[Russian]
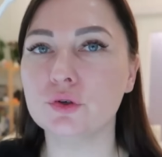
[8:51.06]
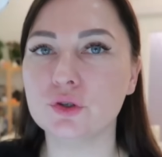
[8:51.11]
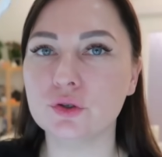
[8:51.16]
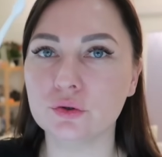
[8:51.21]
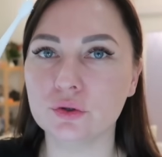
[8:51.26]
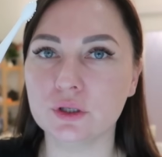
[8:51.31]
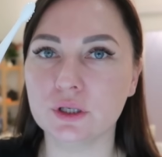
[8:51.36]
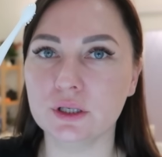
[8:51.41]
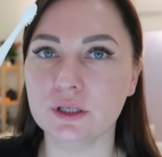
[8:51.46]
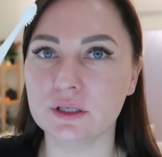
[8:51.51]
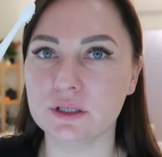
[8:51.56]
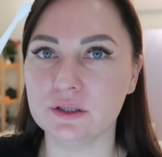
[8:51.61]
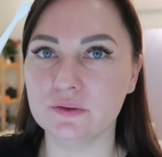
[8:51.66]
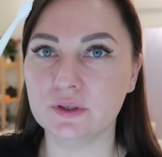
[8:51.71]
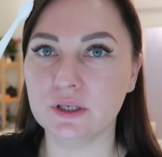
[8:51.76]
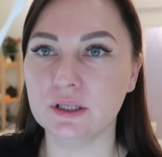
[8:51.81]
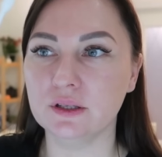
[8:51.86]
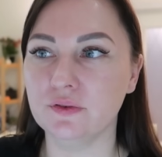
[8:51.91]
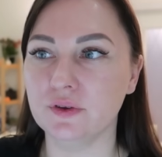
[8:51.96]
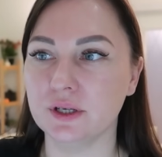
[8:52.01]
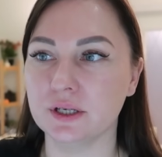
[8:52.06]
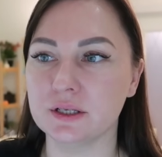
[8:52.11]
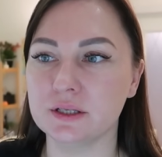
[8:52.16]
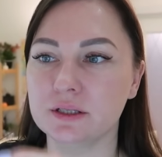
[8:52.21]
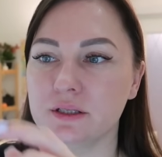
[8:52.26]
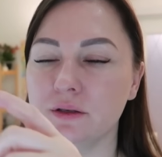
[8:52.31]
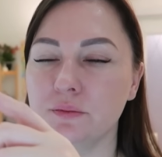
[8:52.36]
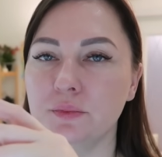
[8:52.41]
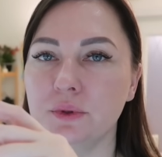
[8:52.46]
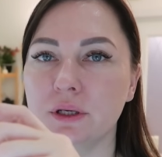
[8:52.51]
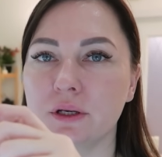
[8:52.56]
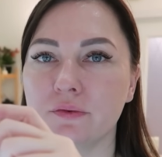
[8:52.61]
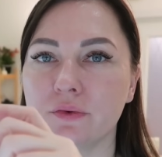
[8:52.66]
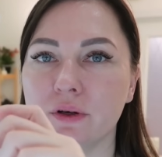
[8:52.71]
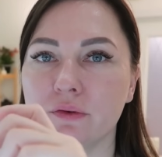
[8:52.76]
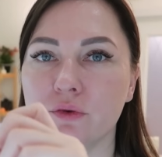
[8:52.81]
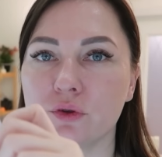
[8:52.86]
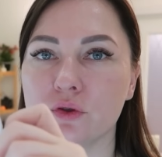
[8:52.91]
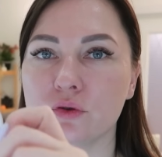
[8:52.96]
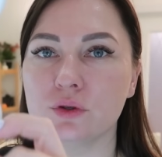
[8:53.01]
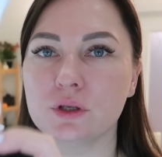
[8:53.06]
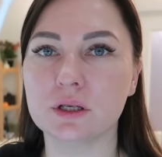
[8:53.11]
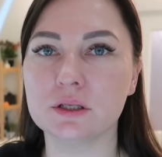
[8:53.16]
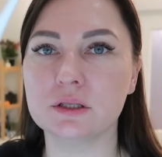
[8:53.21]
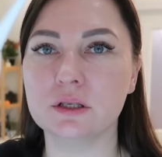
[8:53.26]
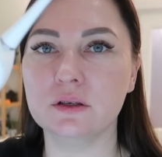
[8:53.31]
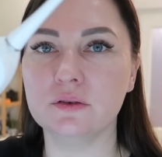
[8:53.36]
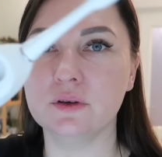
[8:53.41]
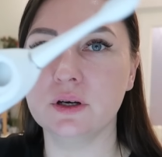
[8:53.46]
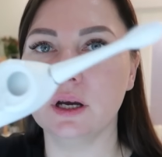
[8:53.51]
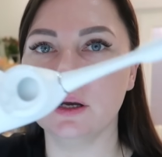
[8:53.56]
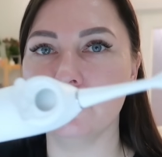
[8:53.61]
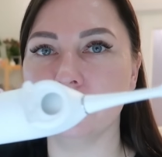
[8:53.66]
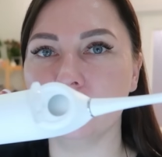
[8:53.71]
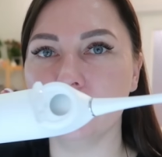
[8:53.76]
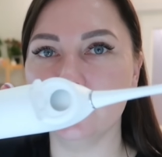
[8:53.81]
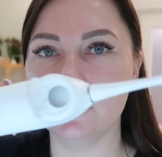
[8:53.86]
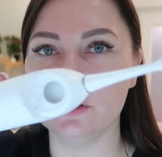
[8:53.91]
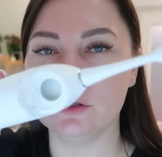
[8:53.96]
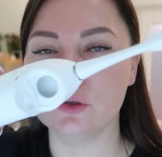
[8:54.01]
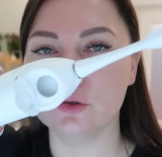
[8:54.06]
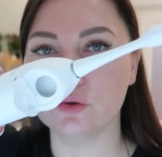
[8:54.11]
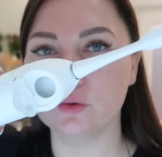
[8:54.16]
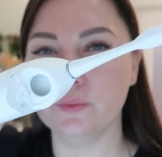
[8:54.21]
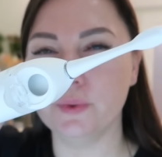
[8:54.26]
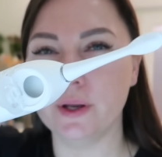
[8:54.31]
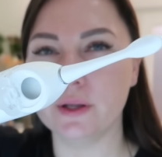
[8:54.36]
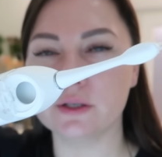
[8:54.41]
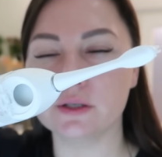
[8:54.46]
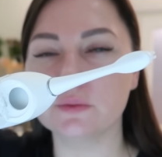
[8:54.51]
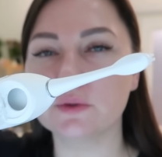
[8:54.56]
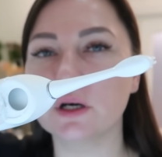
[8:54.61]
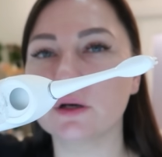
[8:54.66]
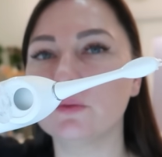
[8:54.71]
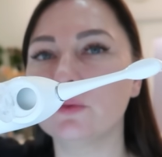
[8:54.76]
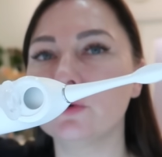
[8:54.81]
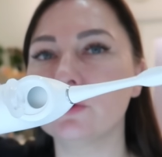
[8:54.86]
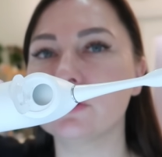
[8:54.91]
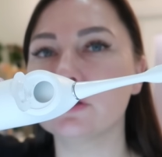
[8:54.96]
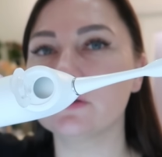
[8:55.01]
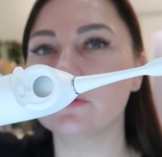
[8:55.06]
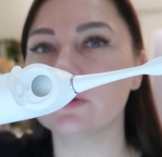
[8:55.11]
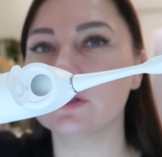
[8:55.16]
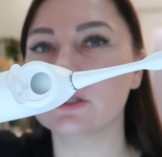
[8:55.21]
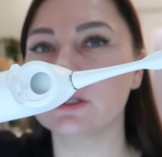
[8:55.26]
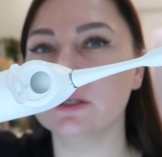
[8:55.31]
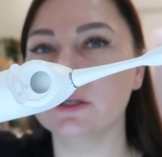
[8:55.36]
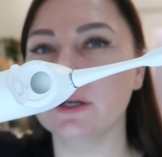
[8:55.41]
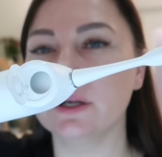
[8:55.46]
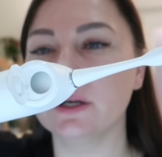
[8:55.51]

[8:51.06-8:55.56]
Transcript: У щетки есть два отверстия. Первое вот сюда заливаем водичку перед тем, как пользоваться